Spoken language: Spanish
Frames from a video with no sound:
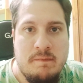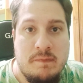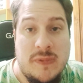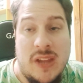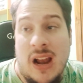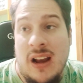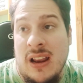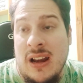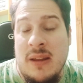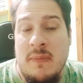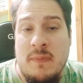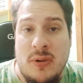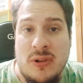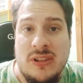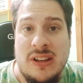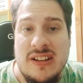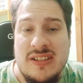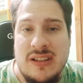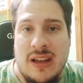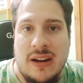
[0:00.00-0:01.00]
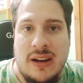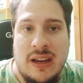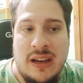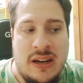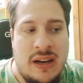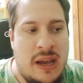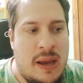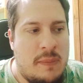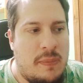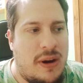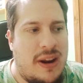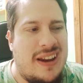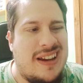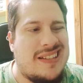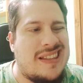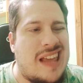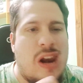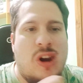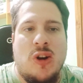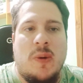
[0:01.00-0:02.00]
Ya a alguien le importa Stalker? pero ahí
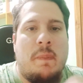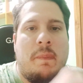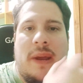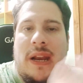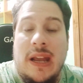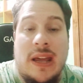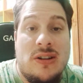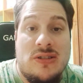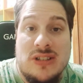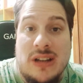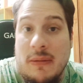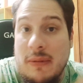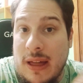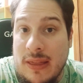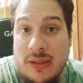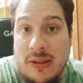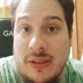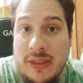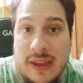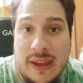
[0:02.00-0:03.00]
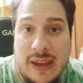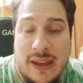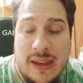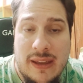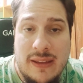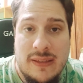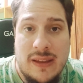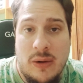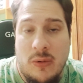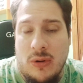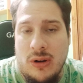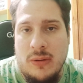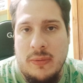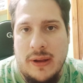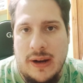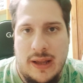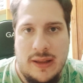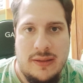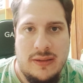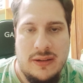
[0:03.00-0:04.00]
están los pileros hablando de, de
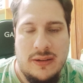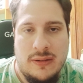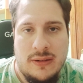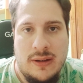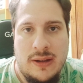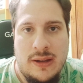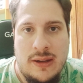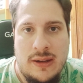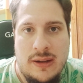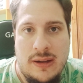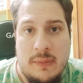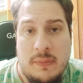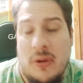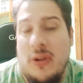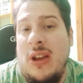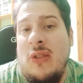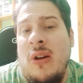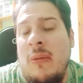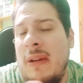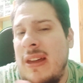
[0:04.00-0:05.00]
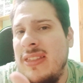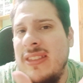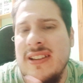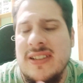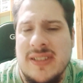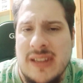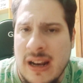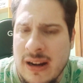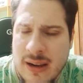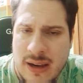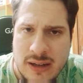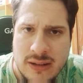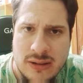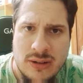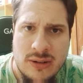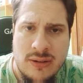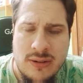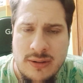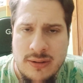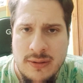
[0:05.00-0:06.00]
Wolverine, tío. ¿Por qué no habláis de Stalker,
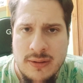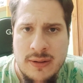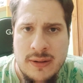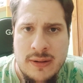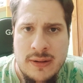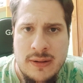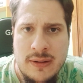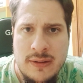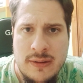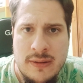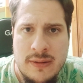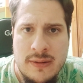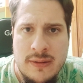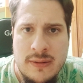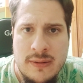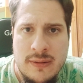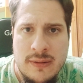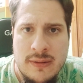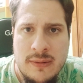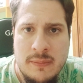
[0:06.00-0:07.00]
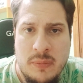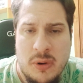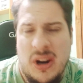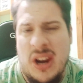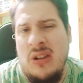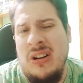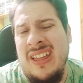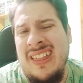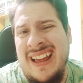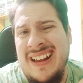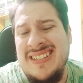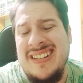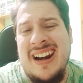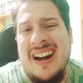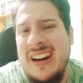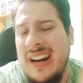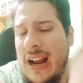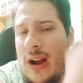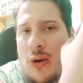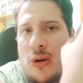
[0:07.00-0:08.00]
tronco? ¿Por qué no le dais
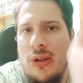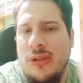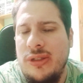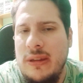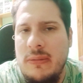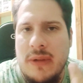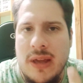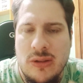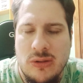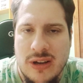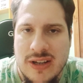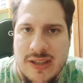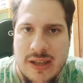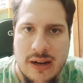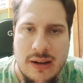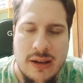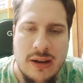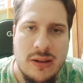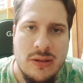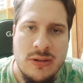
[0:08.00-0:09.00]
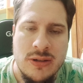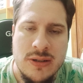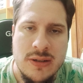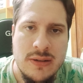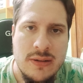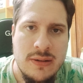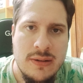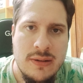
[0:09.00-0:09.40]
reconocimiento a Stalker 2?